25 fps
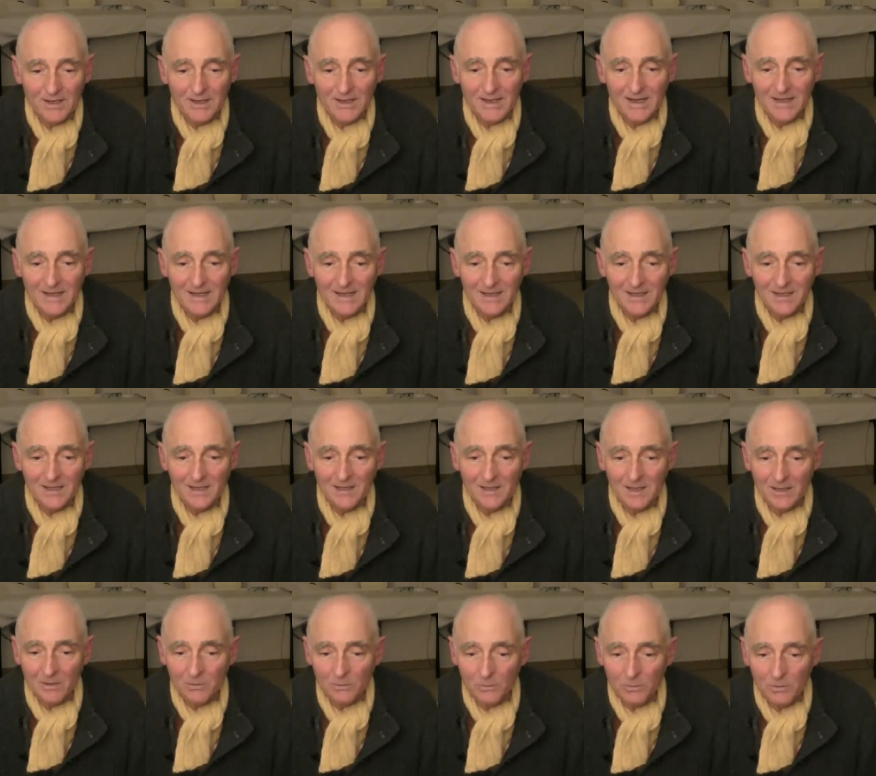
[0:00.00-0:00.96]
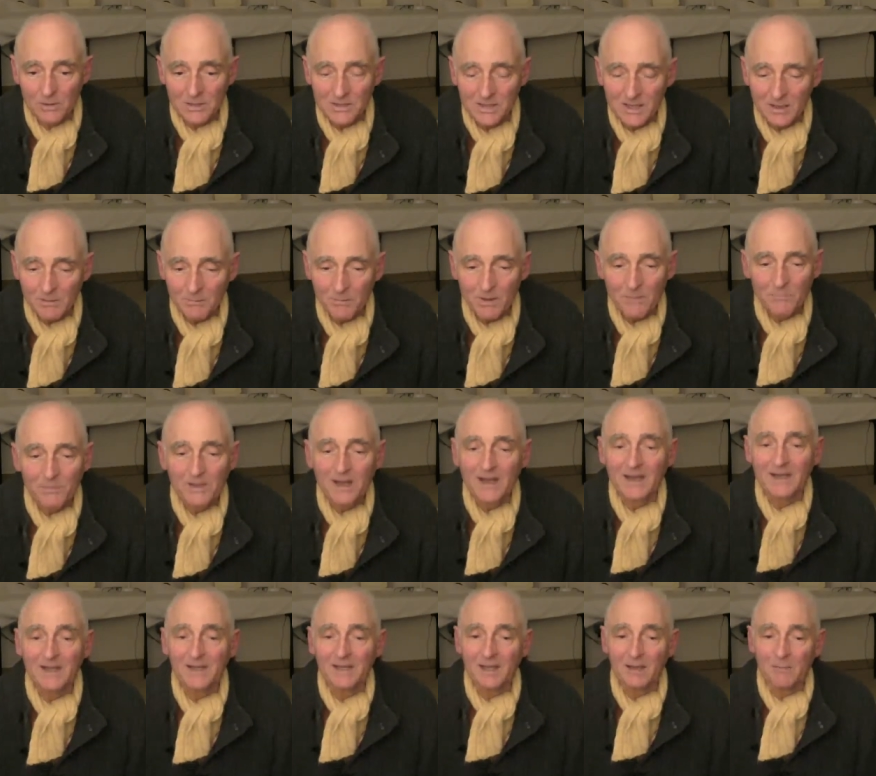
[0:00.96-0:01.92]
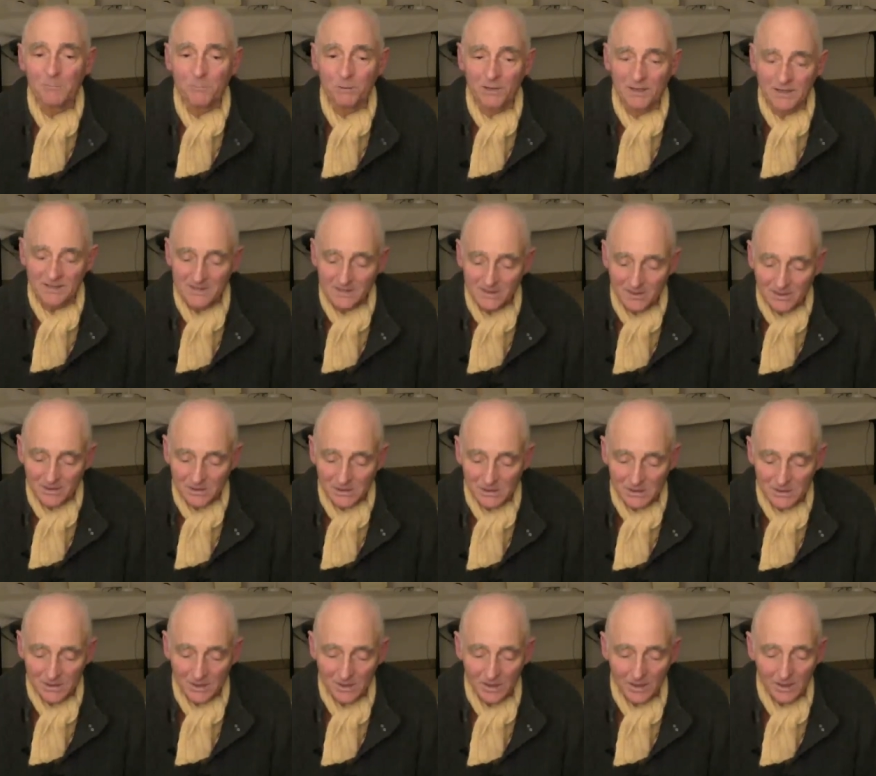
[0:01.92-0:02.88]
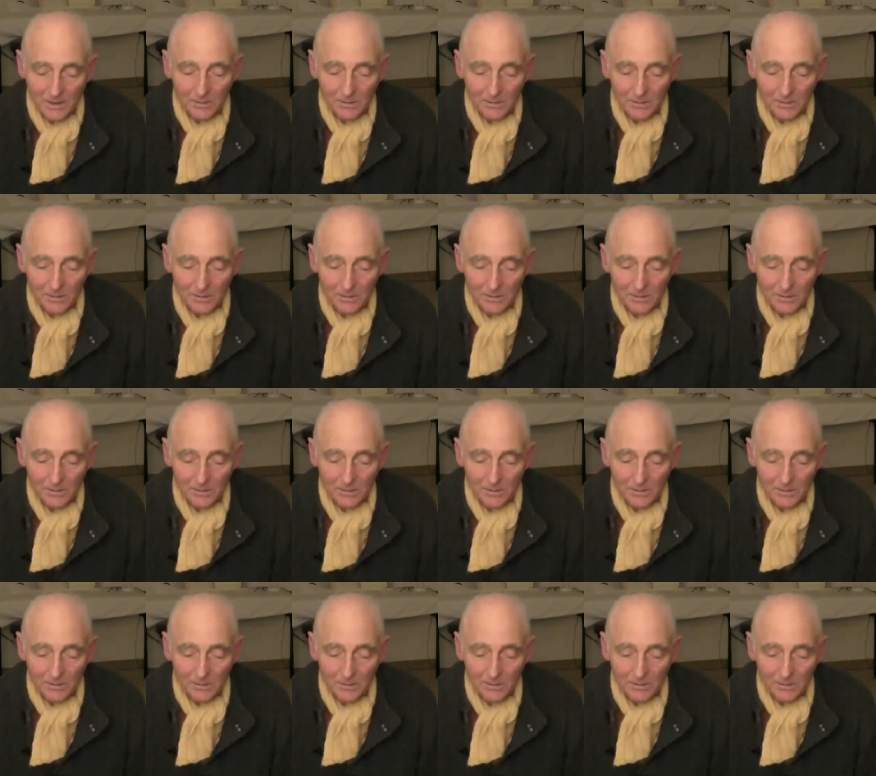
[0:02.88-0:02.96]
qualité d'écoute, cette même qualité de présence